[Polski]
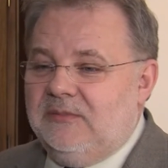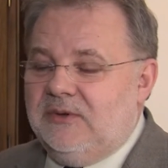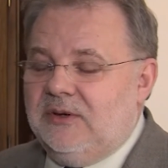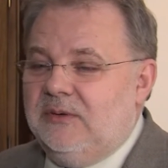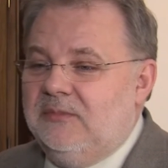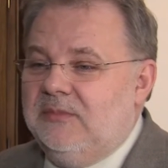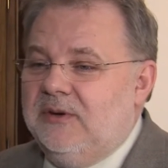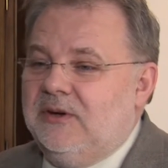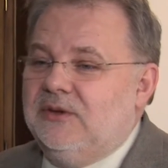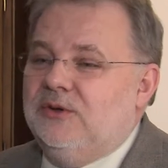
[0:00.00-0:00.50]
to
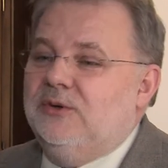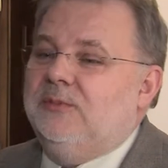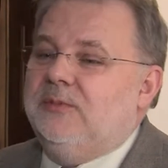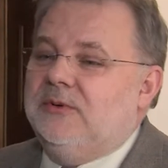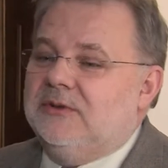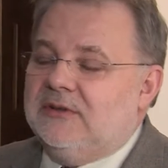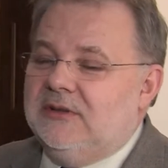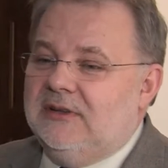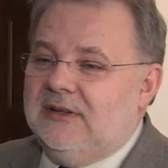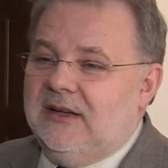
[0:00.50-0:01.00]
obiektu
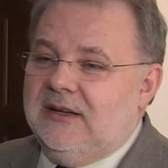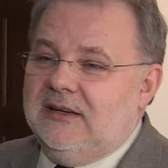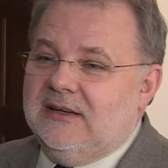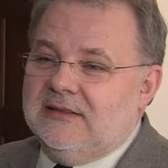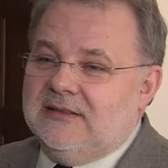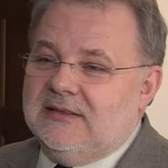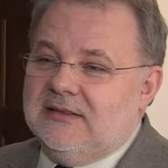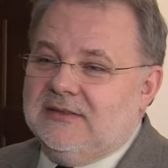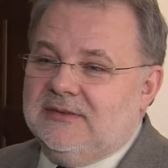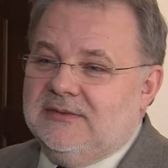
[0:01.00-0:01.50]
pożądania
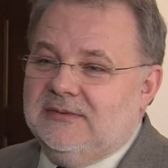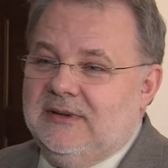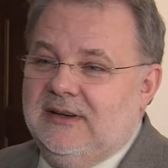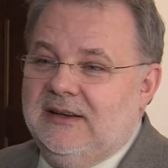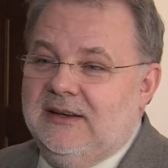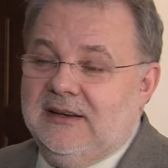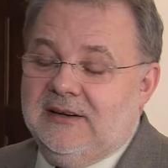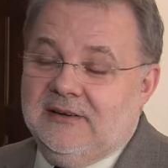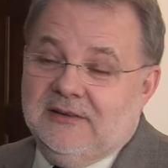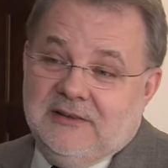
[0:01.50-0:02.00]

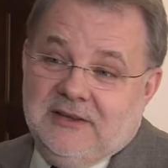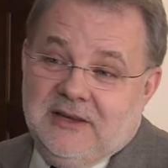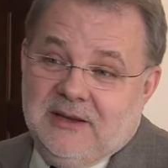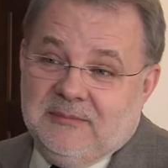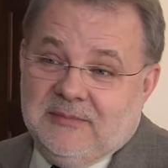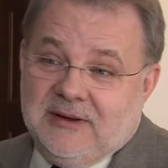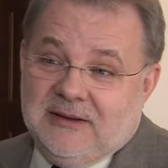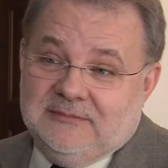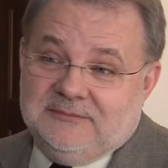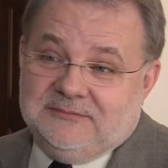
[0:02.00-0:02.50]
seksualnego nie
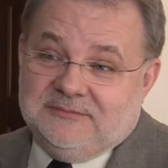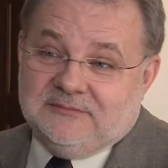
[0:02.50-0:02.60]
ma.